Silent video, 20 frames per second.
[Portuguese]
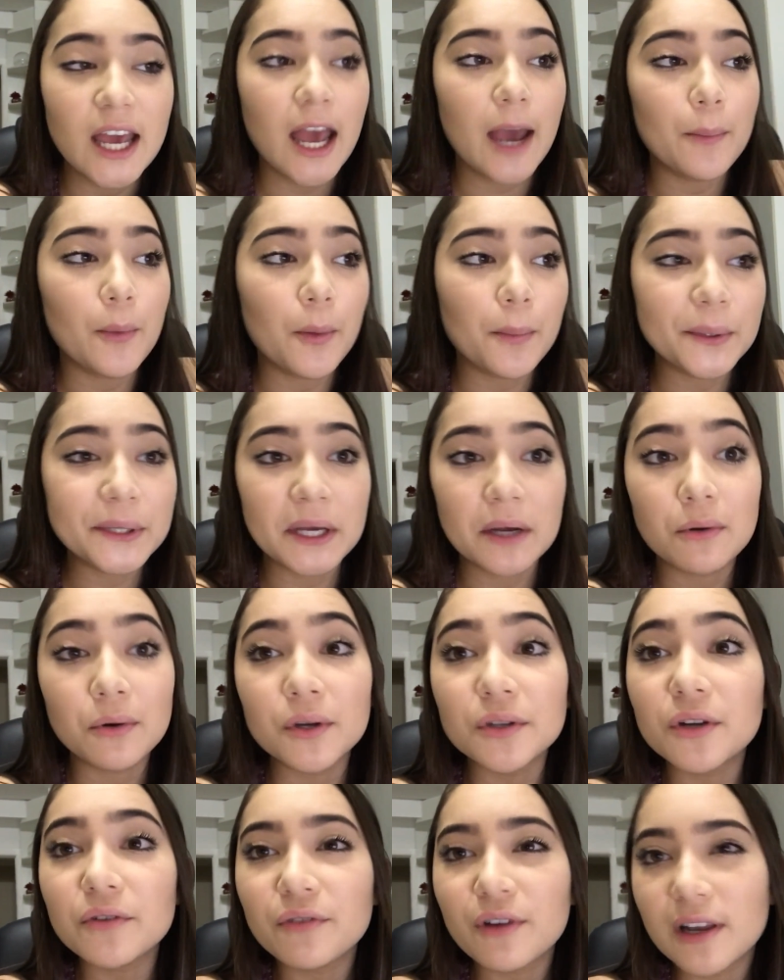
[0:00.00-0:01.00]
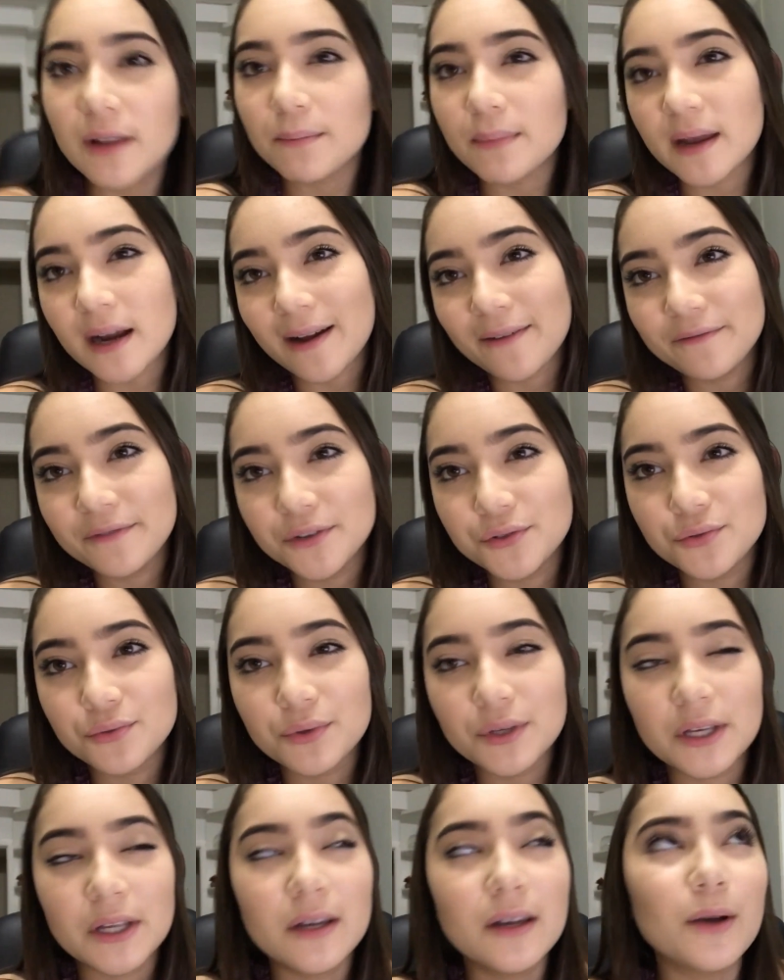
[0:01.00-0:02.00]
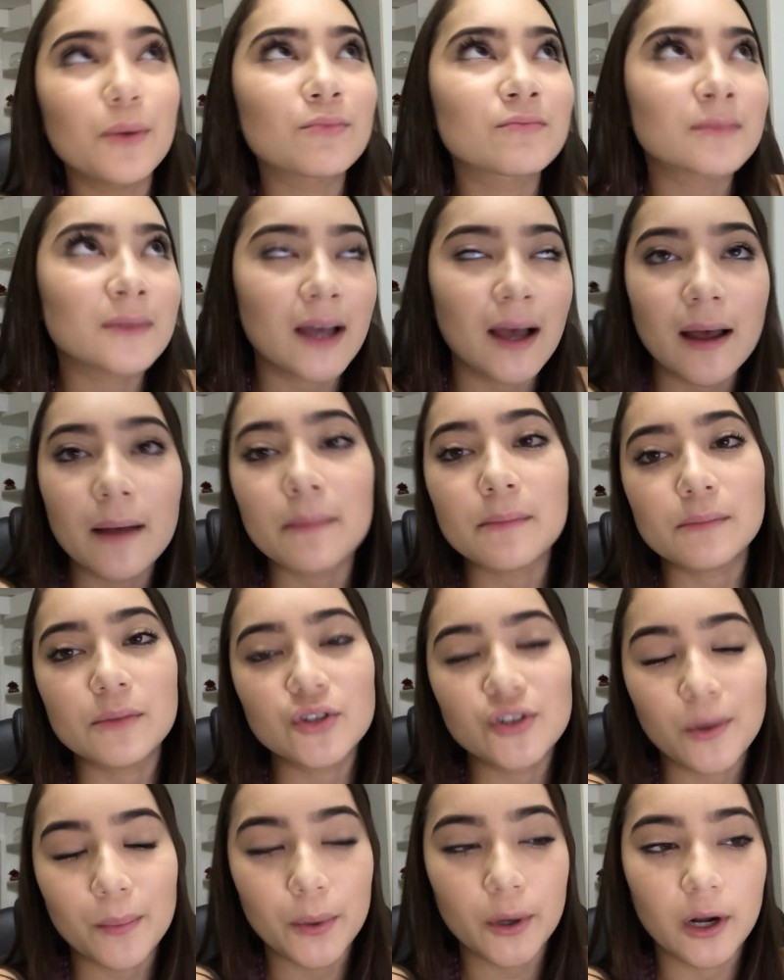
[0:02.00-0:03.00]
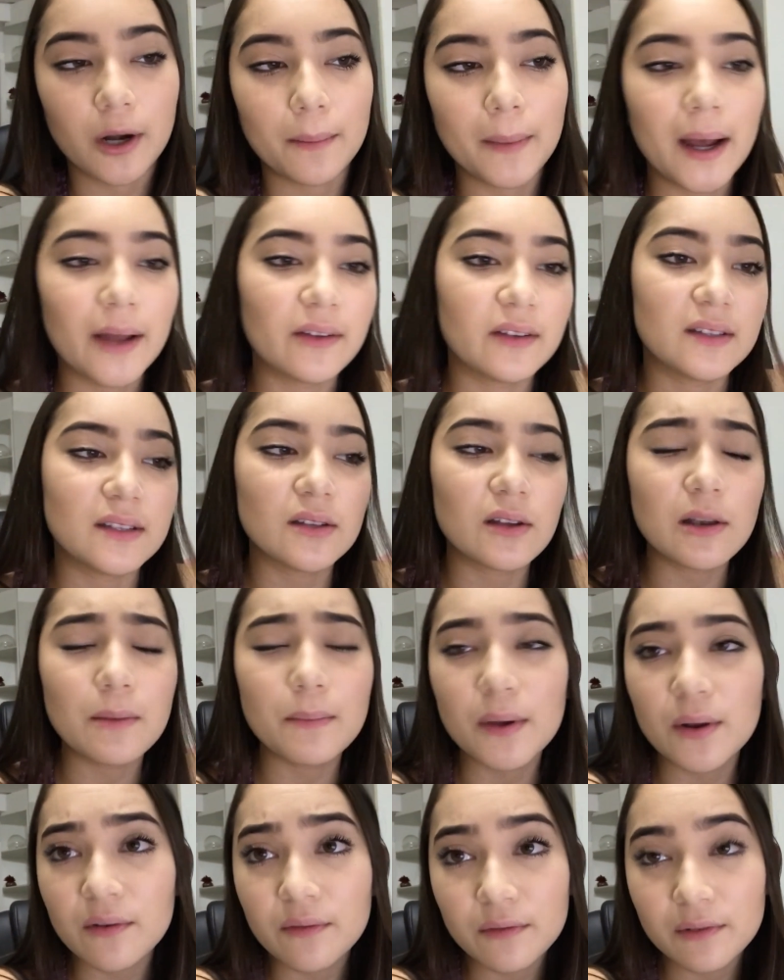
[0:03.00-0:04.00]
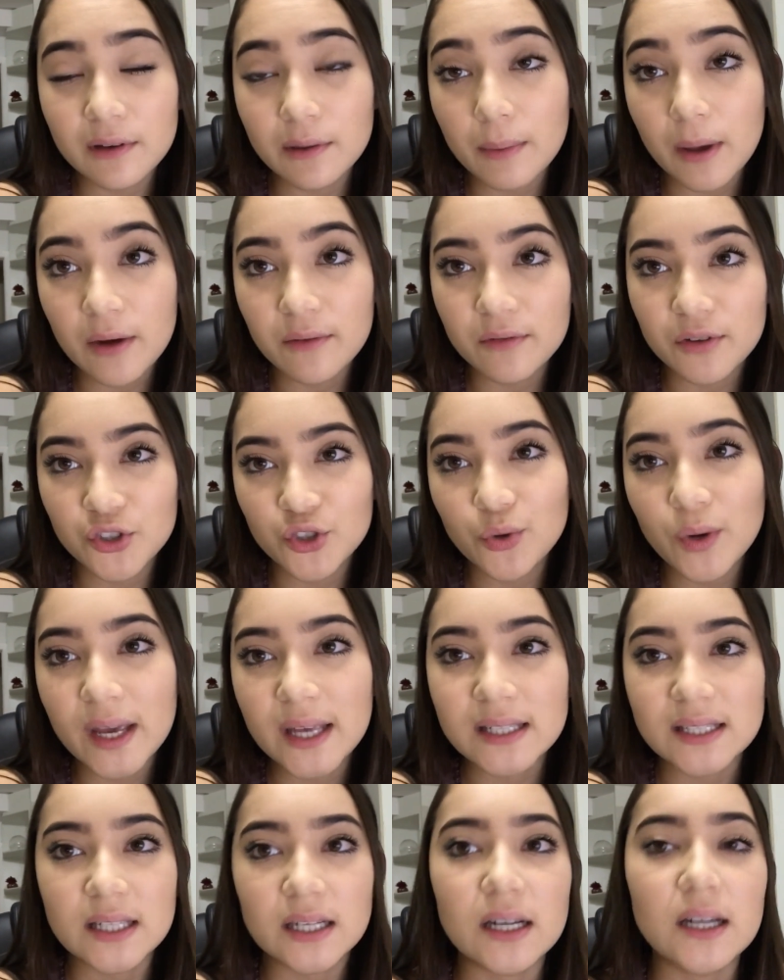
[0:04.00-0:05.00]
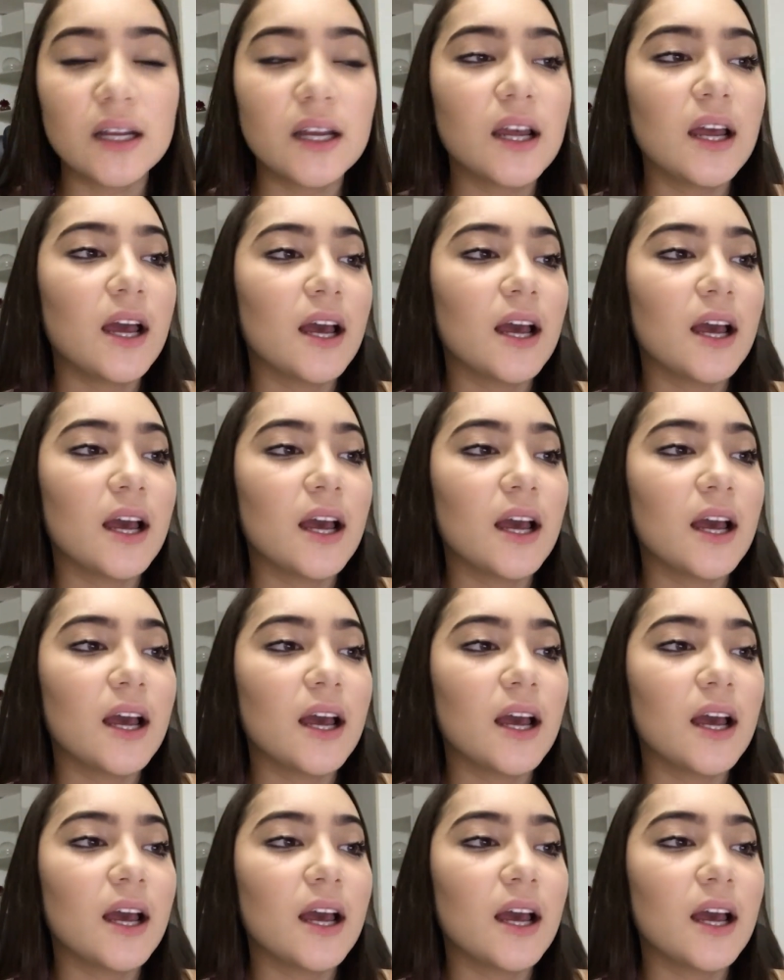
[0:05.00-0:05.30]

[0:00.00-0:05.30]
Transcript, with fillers: É bom porque quando eu for liberar vídeo que não tá em dia programado, às vezes eu libero, libero vídeo extra.